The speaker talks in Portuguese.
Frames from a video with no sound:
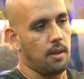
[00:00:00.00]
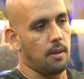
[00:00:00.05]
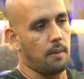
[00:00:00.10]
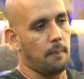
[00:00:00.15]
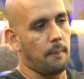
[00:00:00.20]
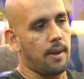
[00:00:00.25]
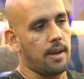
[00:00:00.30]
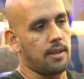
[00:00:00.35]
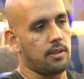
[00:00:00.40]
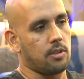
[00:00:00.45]

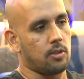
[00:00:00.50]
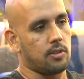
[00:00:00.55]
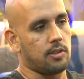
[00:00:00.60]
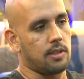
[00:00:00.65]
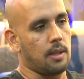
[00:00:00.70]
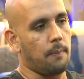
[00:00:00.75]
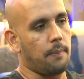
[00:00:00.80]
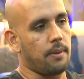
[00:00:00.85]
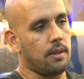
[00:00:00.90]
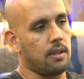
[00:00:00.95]
Mas eu
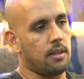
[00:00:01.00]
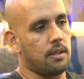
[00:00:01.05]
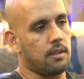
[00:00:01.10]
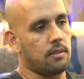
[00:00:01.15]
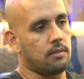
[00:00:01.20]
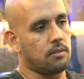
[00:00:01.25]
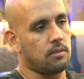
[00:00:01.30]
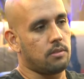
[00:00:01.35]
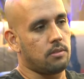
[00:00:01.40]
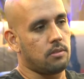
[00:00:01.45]
sempre
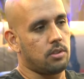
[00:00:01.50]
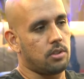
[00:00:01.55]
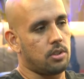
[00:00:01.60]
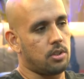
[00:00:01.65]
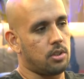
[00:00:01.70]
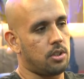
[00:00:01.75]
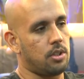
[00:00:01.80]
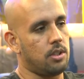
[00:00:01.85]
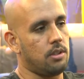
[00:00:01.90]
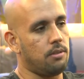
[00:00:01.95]

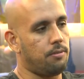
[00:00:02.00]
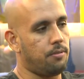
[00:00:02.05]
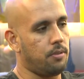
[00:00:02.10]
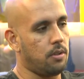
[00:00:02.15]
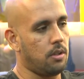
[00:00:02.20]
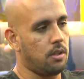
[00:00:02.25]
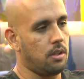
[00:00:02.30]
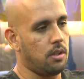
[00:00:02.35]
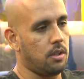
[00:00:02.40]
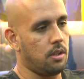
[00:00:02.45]

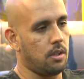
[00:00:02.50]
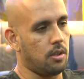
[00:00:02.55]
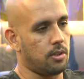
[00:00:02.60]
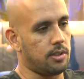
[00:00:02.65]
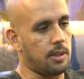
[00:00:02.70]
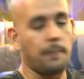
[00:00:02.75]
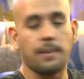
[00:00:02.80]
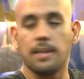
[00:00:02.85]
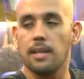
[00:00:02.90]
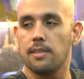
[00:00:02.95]
tive, eu
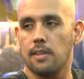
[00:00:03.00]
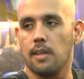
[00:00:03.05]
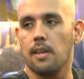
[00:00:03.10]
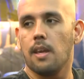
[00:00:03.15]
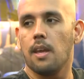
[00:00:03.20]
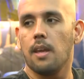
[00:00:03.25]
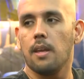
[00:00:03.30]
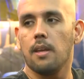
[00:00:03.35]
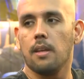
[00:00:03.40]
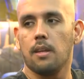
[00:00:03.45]
sempre
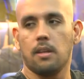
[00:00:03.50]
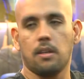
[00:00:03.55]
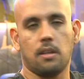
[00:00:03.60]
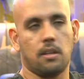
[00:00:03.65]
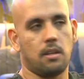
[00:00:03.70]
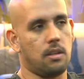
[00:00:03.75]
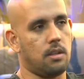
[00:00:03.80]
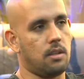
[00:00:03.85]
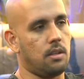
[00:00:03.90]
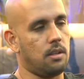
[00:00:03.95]
desenhei
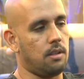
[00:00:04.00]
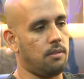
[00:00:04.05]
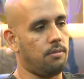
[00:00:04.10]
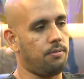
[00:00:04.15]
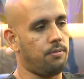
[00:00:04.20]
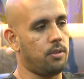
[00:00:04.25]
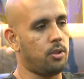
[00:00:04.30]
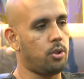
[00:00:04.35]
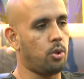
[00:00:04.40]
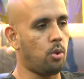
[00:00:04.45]
e, e, e
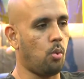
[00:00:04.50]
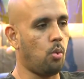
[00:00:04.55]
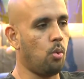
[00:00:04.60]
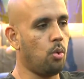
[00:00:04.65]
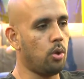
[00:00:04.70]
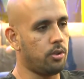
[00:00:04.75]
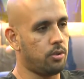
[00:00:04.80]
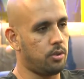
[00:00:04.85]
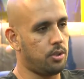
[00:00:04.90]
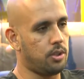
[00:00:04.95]
fiz
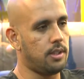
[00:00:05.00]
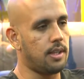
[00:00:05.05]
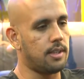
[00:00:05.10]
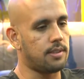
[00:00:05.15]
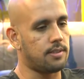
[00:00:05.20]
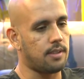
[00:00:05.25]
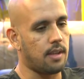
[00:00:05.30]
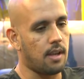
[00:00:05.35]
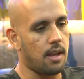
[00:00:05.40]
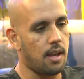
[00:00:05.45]
cursos de
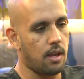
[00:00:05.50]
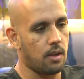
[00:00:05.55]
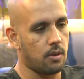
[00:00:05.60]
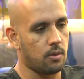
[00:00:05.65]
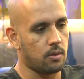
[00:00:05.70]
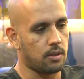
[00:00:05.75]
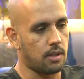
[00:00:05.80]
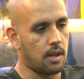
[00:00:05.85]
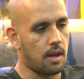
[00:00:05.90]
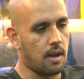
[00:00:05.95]

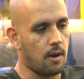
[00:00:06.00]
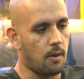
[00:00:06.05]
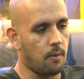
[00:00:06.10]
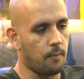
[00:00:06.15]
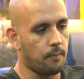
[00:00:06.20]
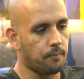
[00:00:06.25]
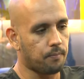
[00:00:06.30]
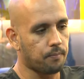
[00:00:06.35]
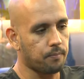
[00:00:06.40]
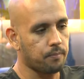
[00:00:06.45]
desenho e
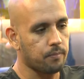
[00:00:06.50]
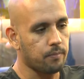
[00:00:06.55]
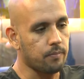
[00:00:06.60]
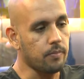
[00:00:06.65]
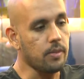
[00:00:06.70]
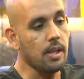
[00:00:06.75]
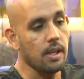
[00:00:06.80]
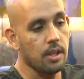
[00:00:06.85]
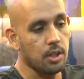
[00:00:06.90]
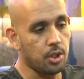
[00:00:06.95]
tal,
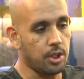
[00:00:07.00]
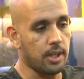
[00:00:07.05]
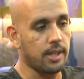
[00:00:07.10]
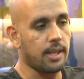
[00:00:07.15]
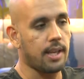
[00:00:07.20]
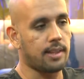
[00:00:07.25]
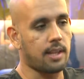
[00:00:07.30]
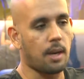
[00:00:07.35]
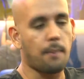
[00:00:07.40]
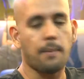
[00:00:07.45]
e
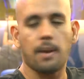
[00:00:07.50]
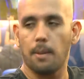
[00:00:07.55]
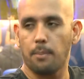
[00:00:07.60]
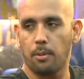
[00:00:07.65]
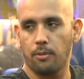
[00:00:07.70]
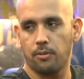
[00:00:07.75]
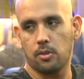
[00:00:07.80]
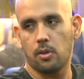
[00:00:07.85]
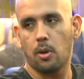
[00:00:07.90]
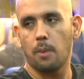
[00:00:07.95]
cheguei a trabalhar
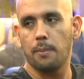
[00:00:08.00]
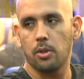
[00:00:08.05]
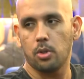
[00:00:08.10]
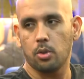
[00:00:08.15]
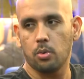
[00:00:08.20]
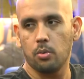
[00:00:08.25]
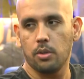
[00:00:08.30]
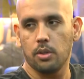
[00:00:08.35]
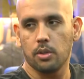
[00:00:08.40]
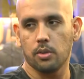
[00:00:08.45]
profissionalmente
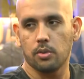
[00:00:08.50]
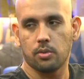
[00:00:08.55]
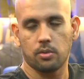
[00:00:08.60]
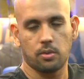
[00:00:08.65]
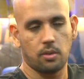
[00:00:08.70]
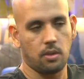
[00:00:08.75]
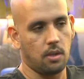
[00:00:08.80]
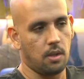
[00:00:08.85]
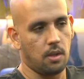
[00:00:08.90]
com isso.